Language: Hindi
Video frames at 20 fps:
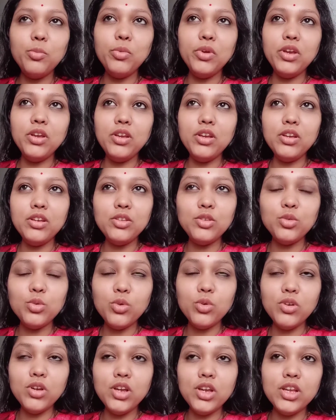में
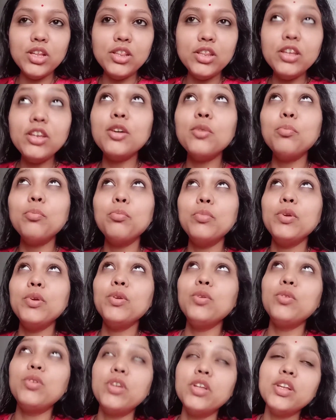सो गए थे अब
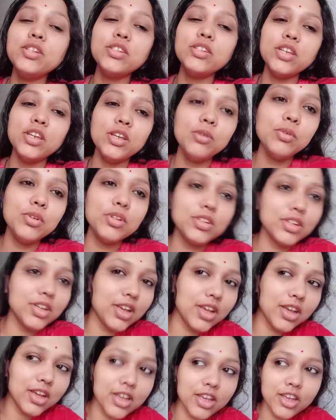भी उठे छह बज
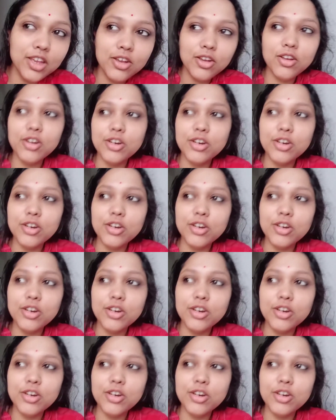गया है